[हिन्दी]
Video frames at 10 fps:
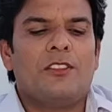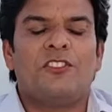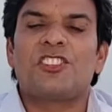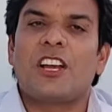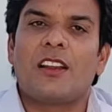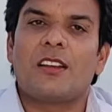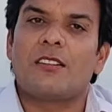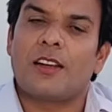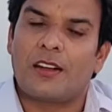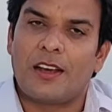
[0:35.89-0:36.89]
विशाल
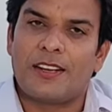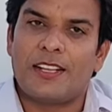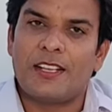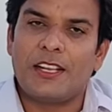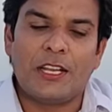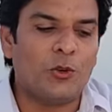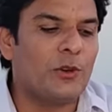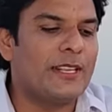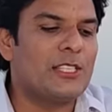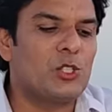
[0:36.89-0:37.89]
डडलानी
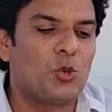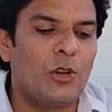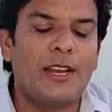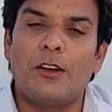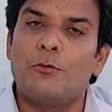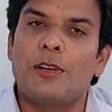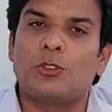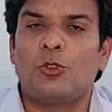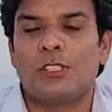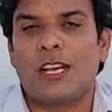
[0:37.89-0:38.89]
इन्होंने 16 नवंबर
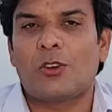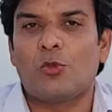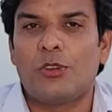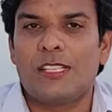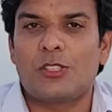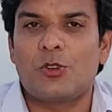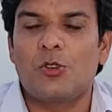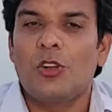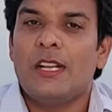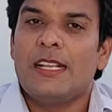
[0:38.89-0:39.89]
2019 को
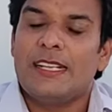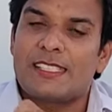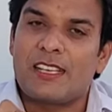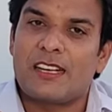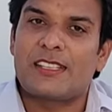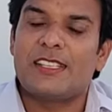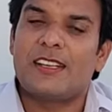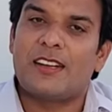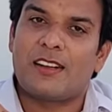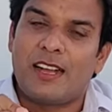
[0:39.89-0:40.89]
इस लड़की
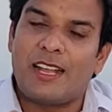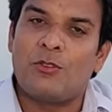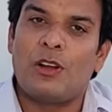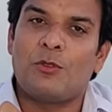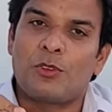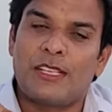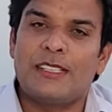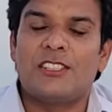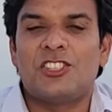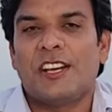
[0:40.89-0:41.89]
का गाया हुआ वो
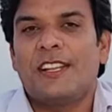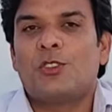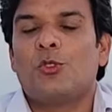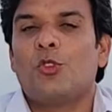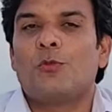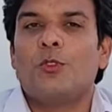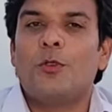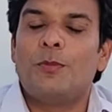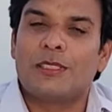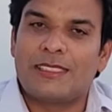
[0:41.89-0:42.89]
गीत जाने क्यों लोग
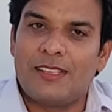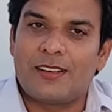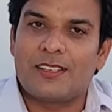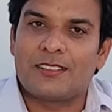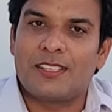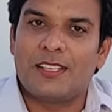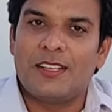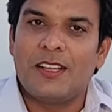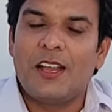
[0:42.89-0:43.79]
मोहब्बत क्या करते हैं